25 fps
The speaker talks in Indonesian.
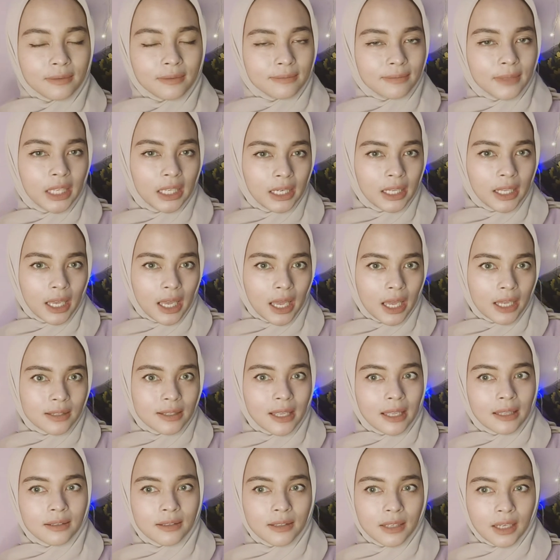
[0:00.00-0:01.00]
ini ya
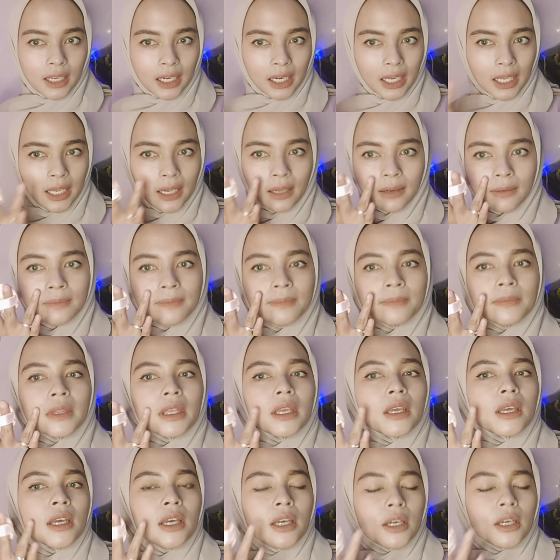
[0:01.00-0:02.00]
sunscreen
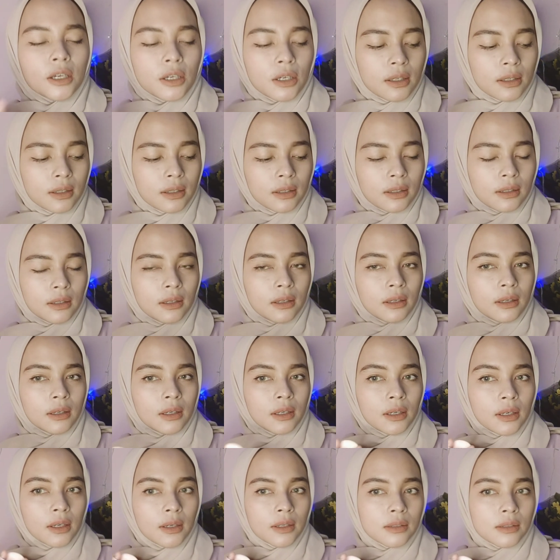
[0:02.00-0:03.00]

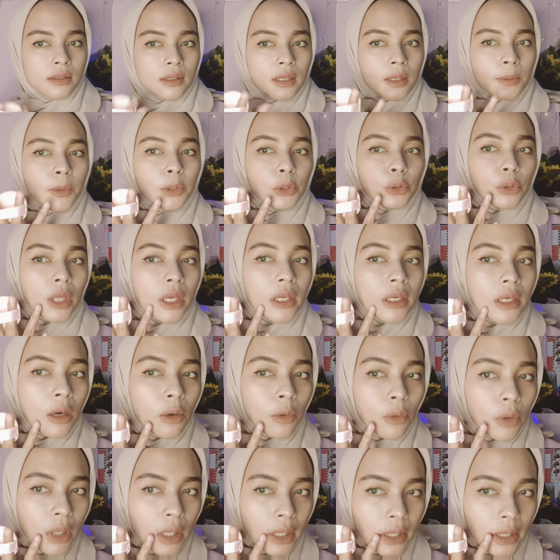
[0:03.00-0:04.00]
uh, kebetulan ini
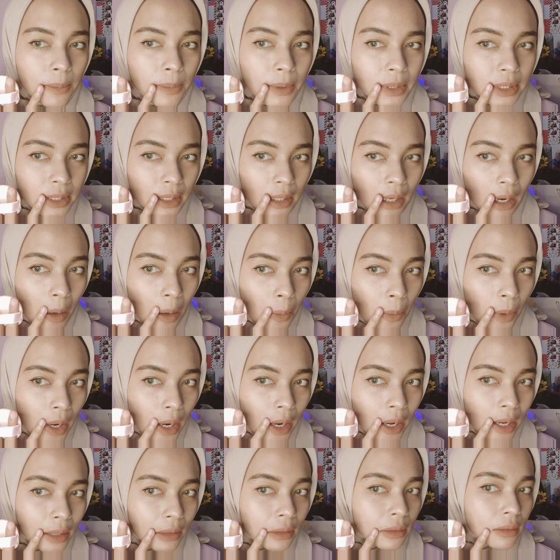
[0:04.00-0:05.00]
aku lagi
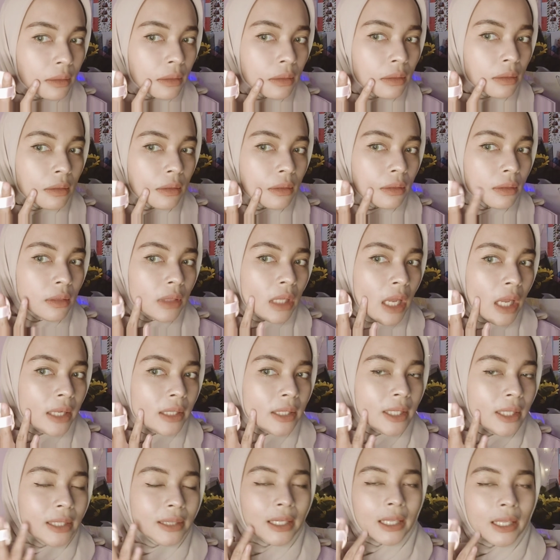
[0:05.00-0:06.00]
berjerawat
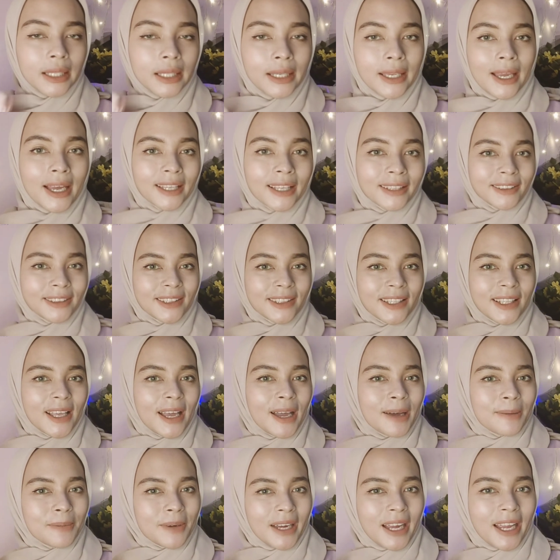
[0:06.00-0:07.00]
dan kita lihat
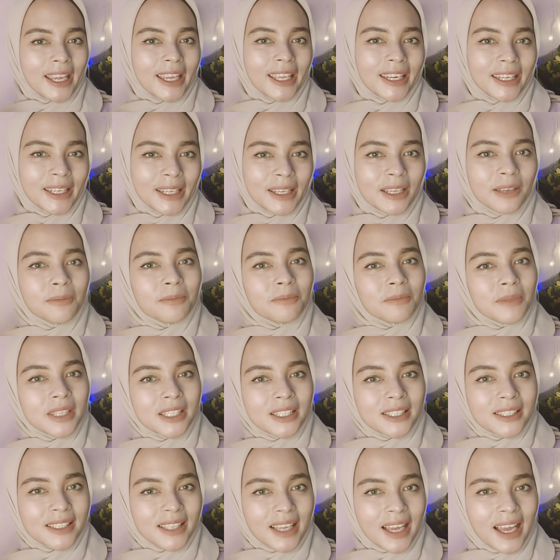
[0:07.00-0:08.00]
apakah ini
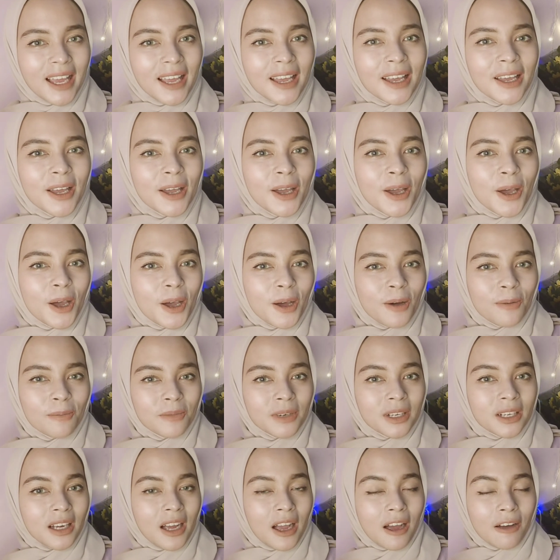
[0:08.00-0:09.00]
bisa
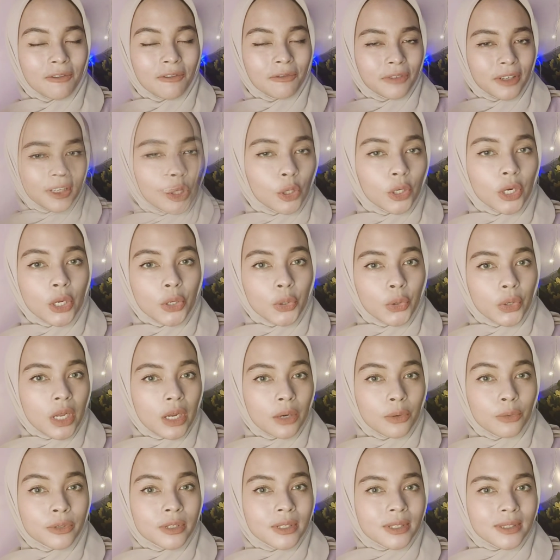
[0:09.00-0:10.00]
mengcover dan udah
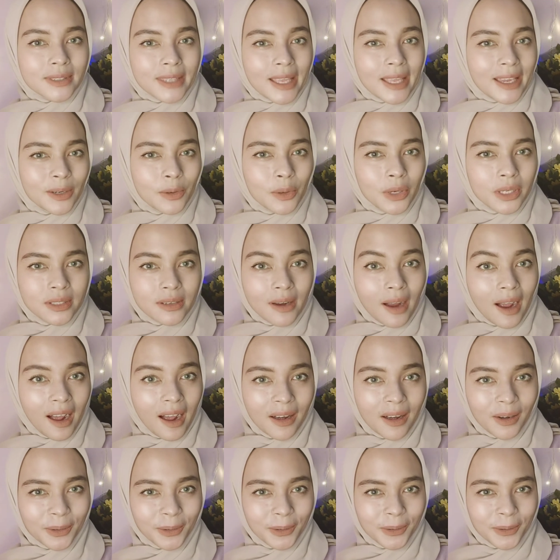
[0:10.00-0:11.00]
dusta di wajah
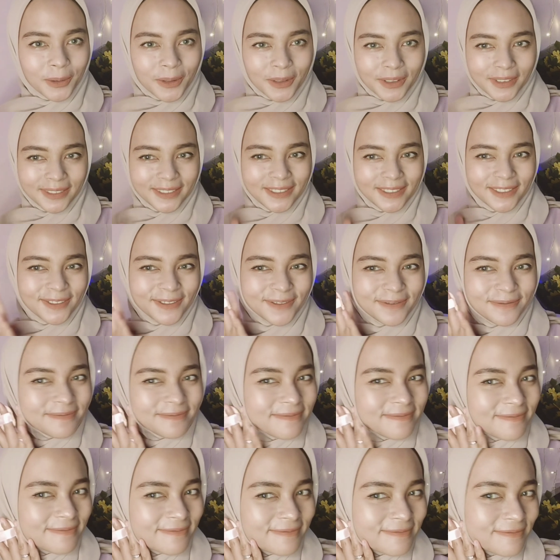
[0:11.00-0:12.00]
aku
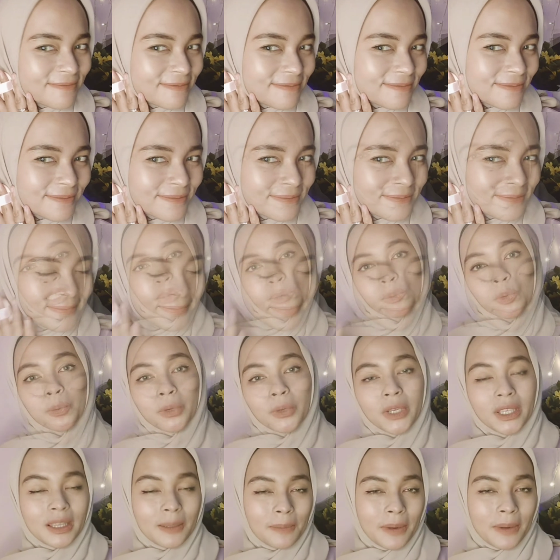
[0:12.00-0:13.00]
sebelum
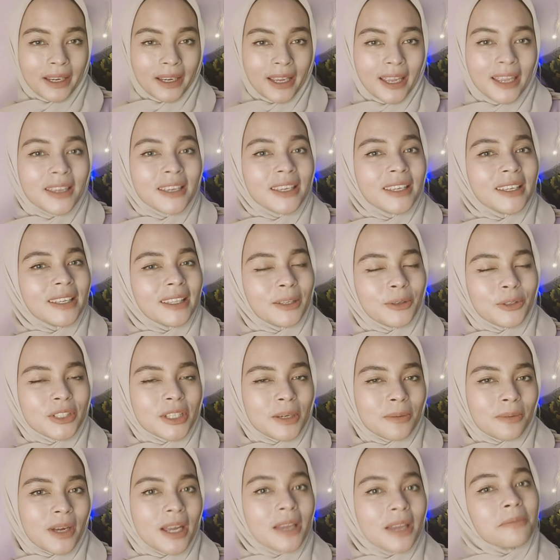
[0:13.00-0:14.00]
kita pakai kita
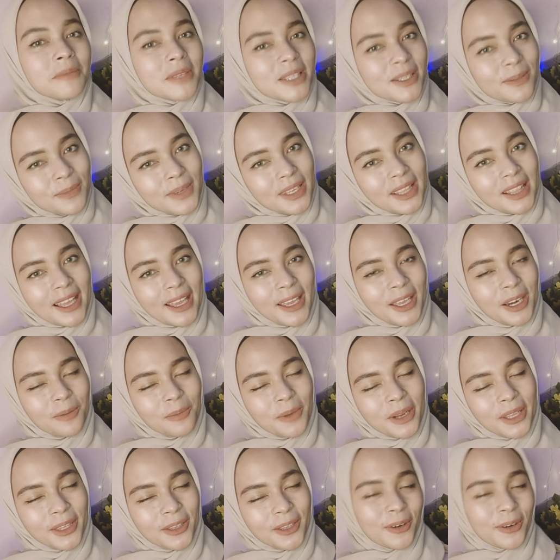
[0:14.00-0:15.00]
ucapkan
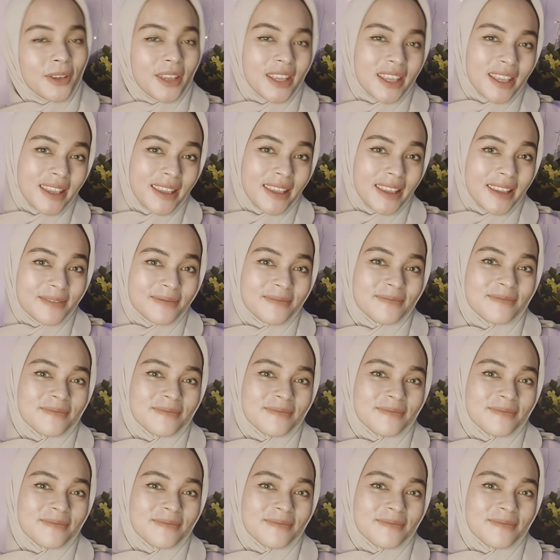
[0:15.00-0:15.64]
Bismillahirrahmanirrahim